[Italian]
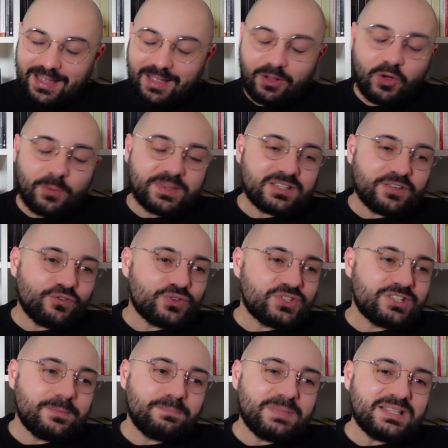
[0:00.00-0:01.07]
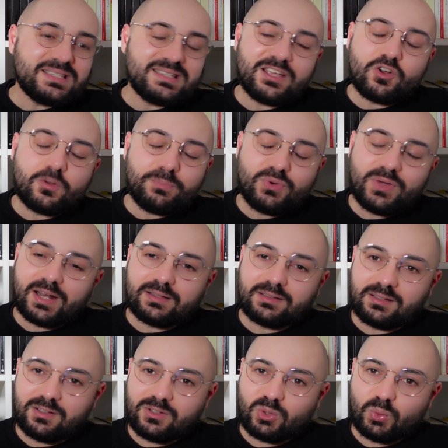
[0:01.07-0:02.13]
è come se fosse il pensiero più
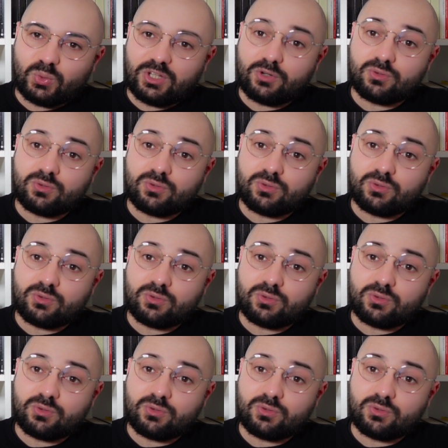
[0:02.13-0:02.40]
grande di tutti,